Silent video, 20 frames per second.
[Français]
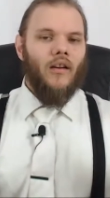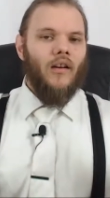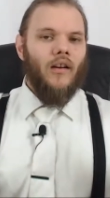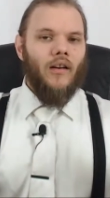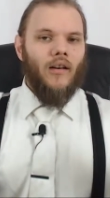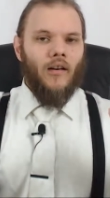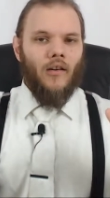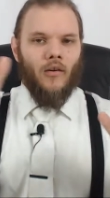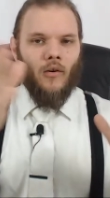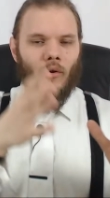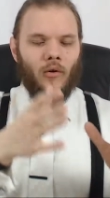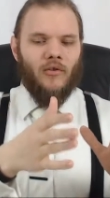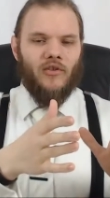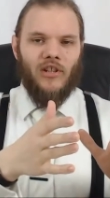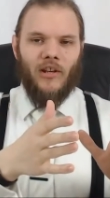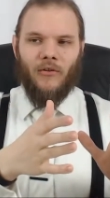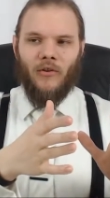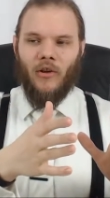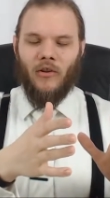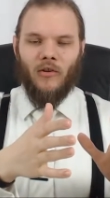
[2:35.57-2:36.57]
Le
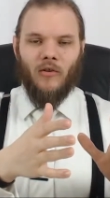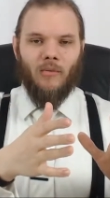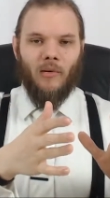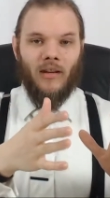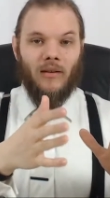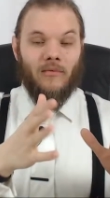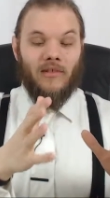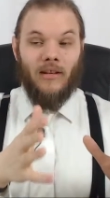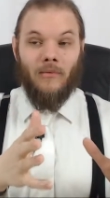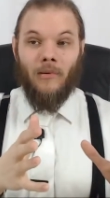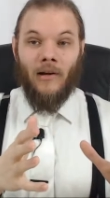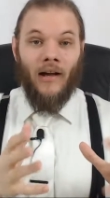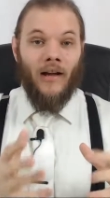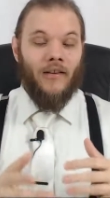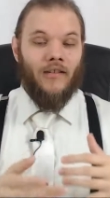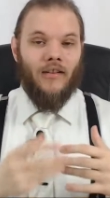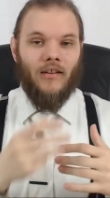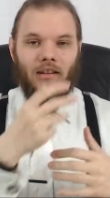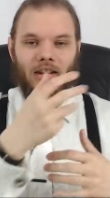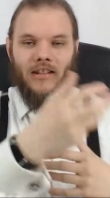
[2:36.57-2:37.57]
chasseur de primes
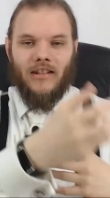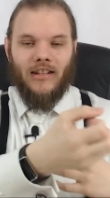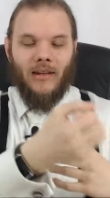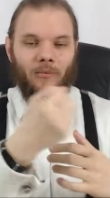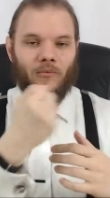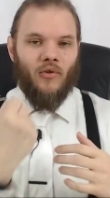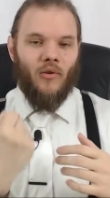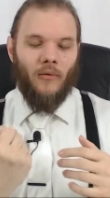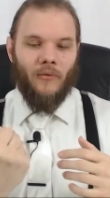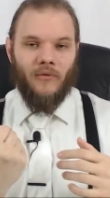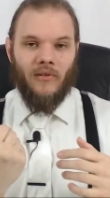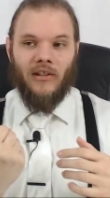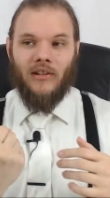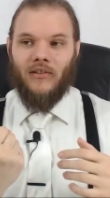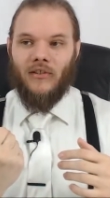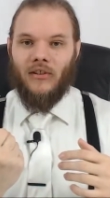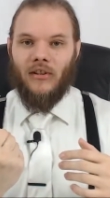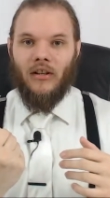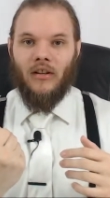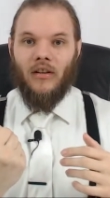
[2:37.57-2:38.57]
débarque, il capture
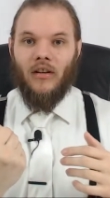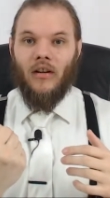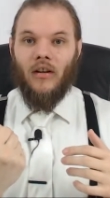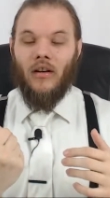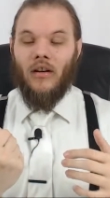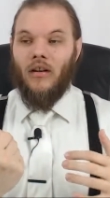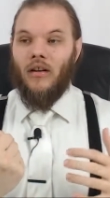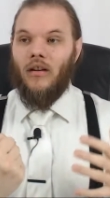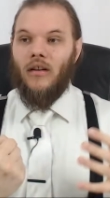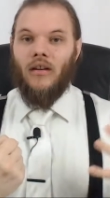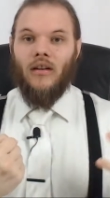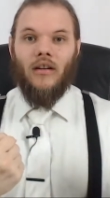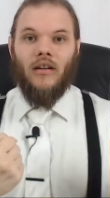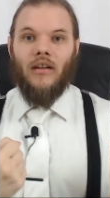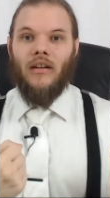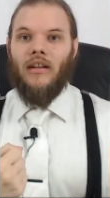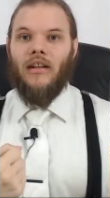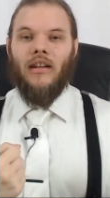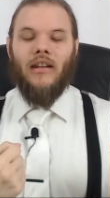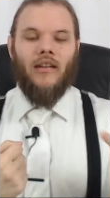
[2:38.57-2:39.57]
Fitz,
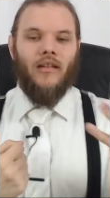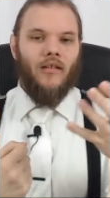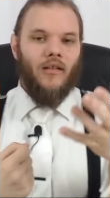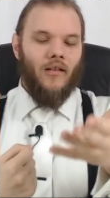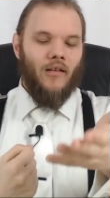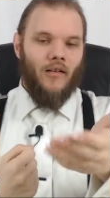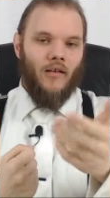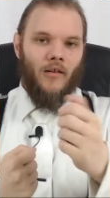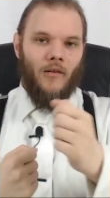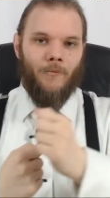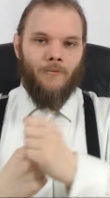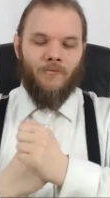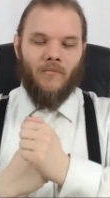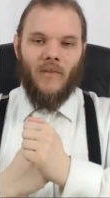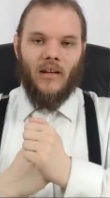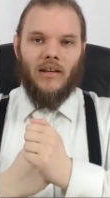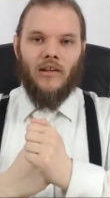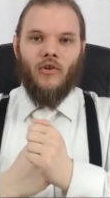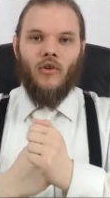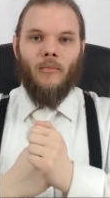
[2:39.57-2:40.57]
il,
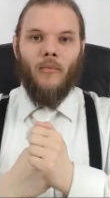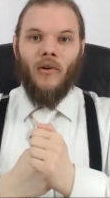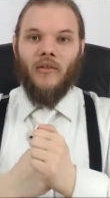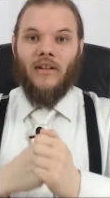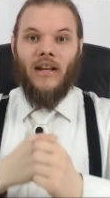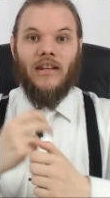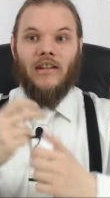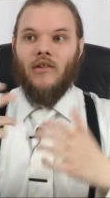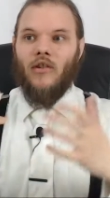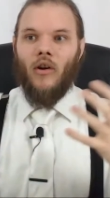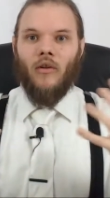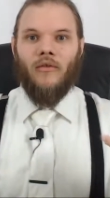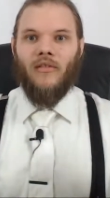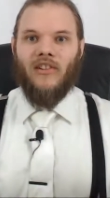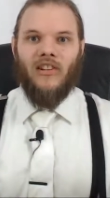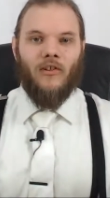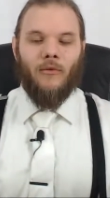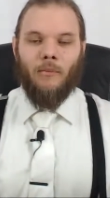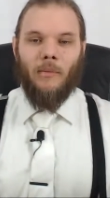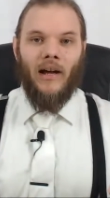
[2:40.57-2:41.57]
il demande à Inox ce
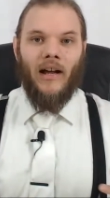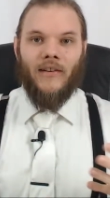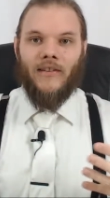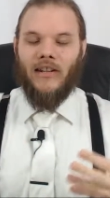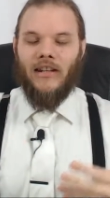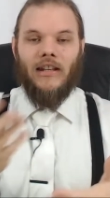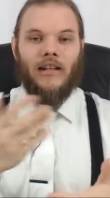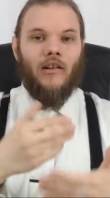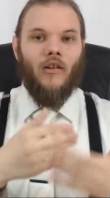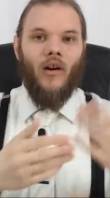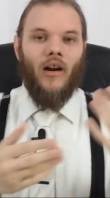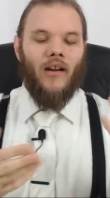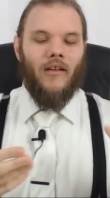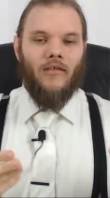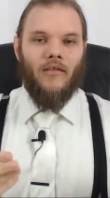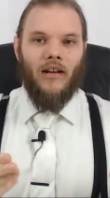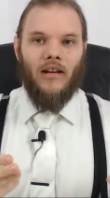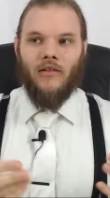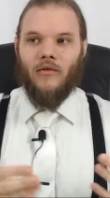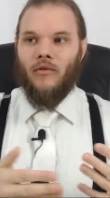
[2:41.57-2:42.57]
qui se passe, il leur
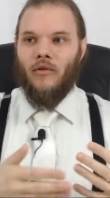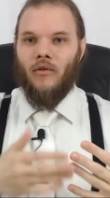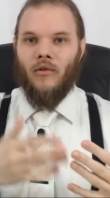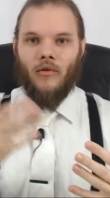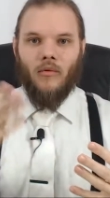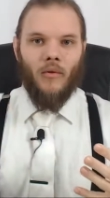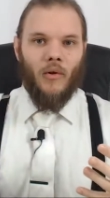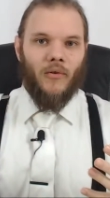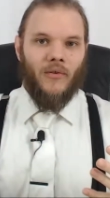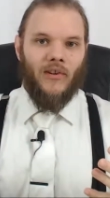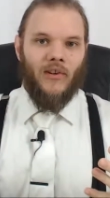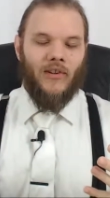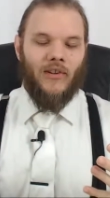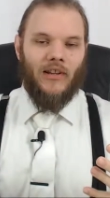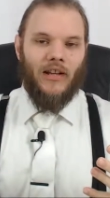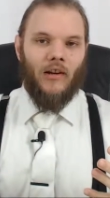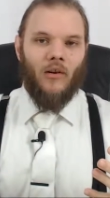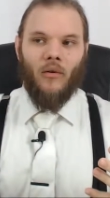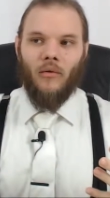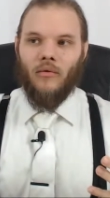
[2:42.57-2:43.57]
révèle que lui aussi
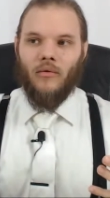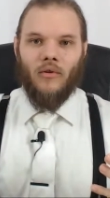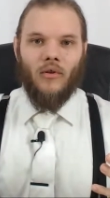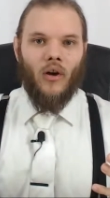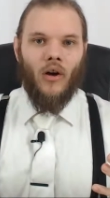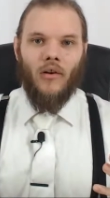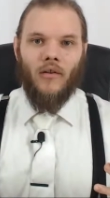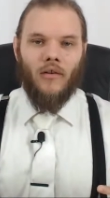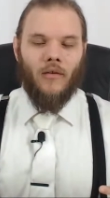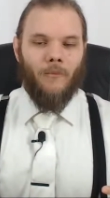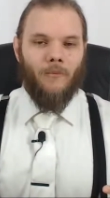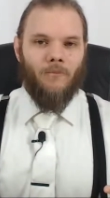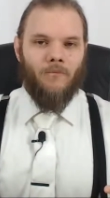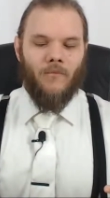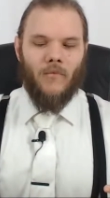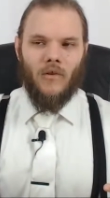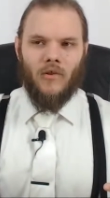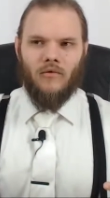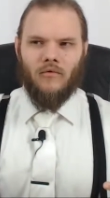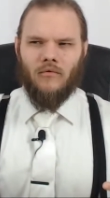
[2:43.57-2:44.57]
c'est un chronocone,
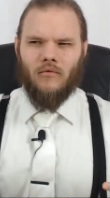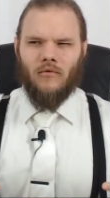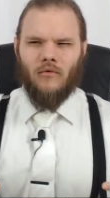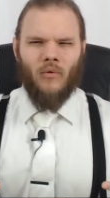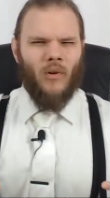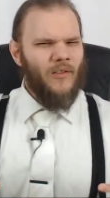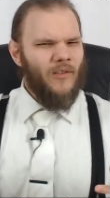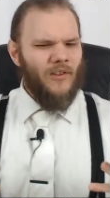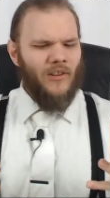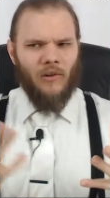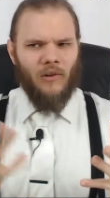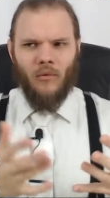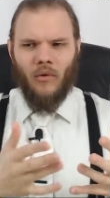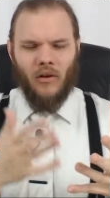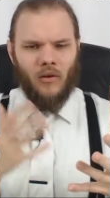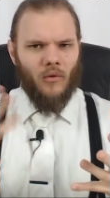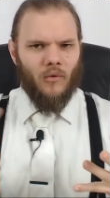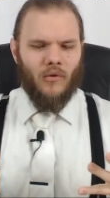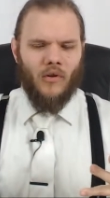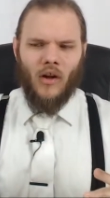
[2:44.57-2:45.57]
je crois que c'est ça le nom,
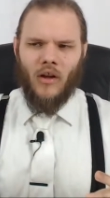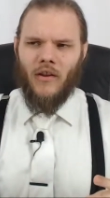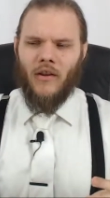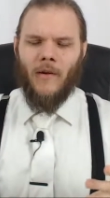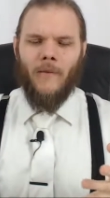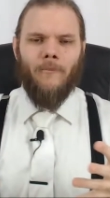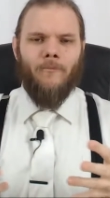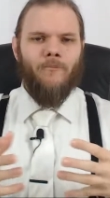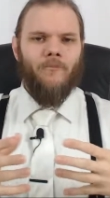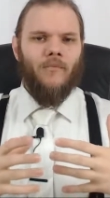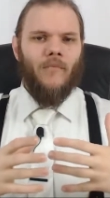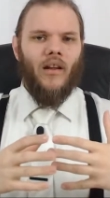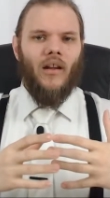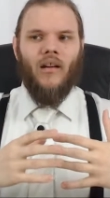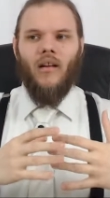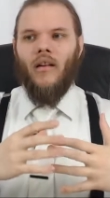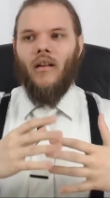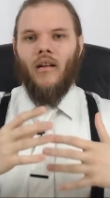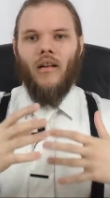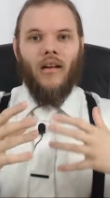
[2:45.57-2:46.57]
un chronocone,
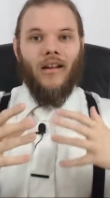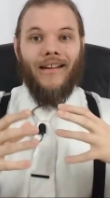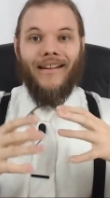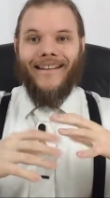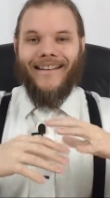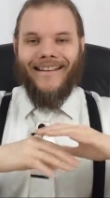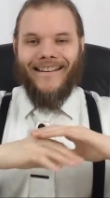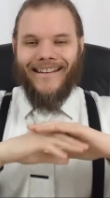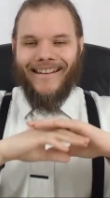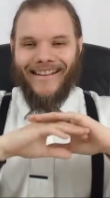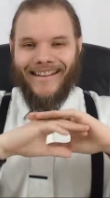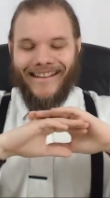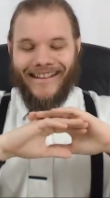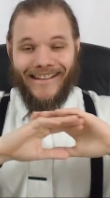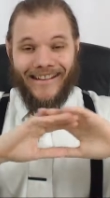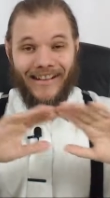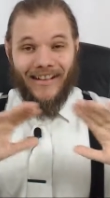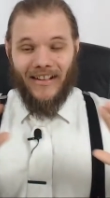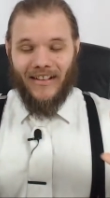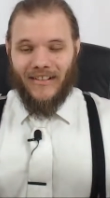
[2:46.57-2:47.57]

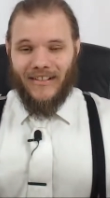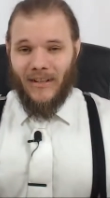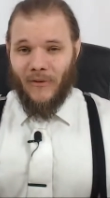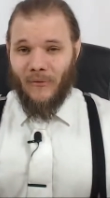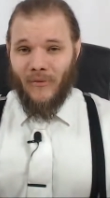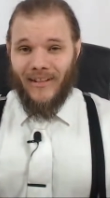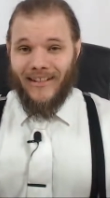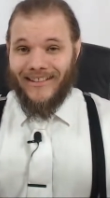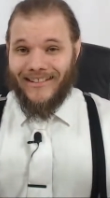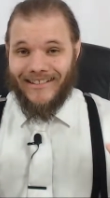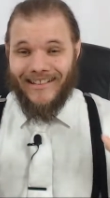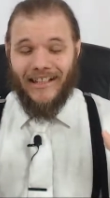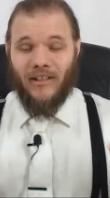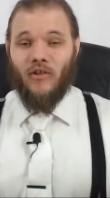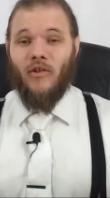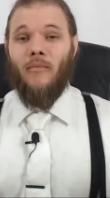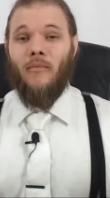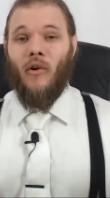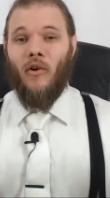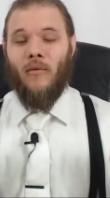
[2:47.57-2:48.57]
et ça fait
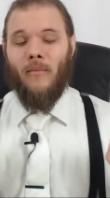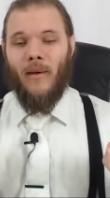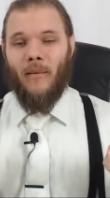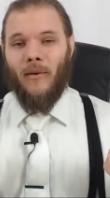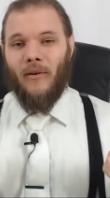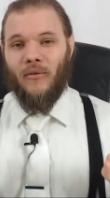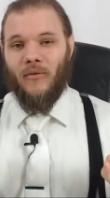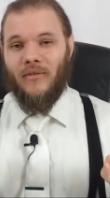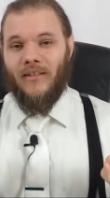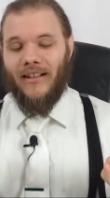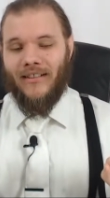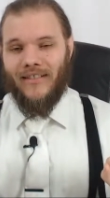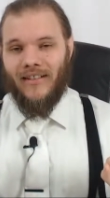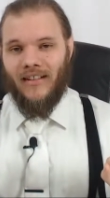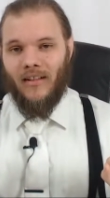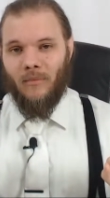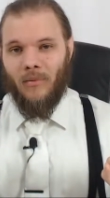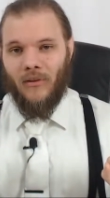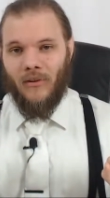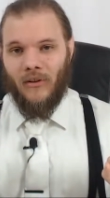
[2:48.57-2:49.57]
exactement le même résultat que
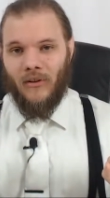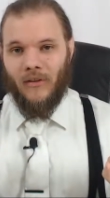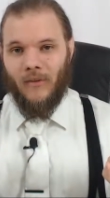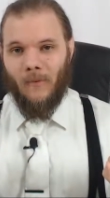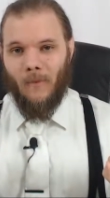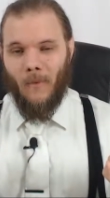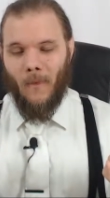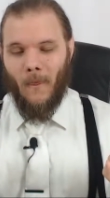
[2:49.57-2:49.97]
cet épisode.